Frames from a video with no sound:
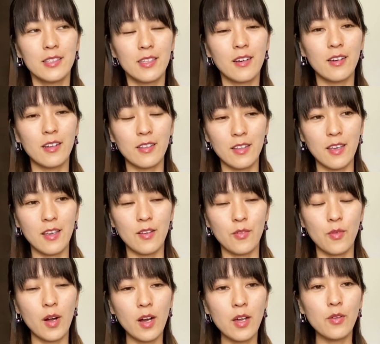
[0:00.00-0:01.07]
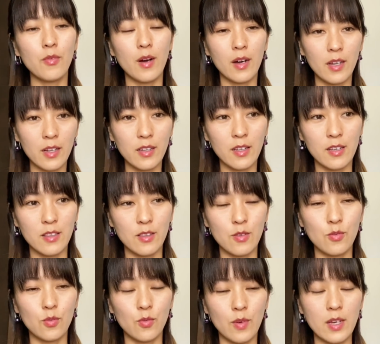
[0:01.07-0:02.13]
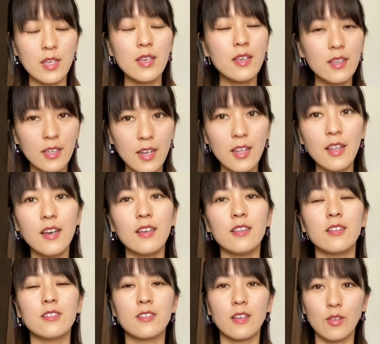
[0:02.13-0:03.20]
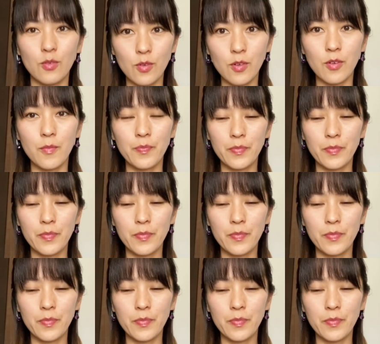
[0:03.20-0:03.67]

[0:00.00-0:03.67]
だからね、わかるわからないっていうのは言い切れないんですけど、